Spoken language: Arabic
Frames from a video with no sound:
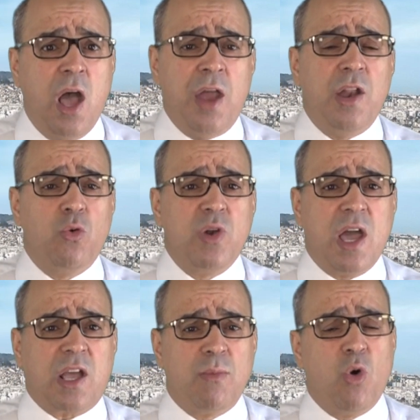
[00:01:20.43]
أن
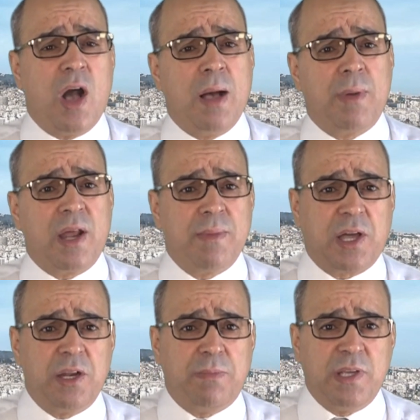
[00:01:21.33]
هناك مؤامرة
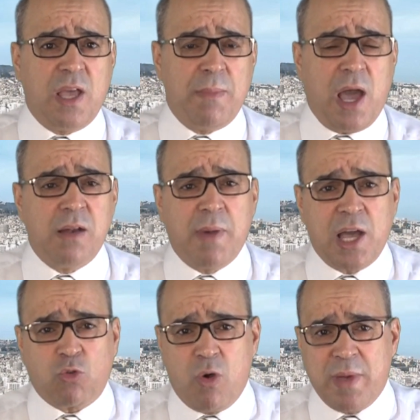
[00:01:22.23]
مغربية مع
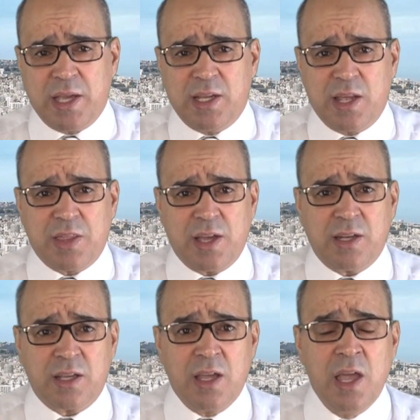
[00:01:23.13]
الماك وما إلى ذلك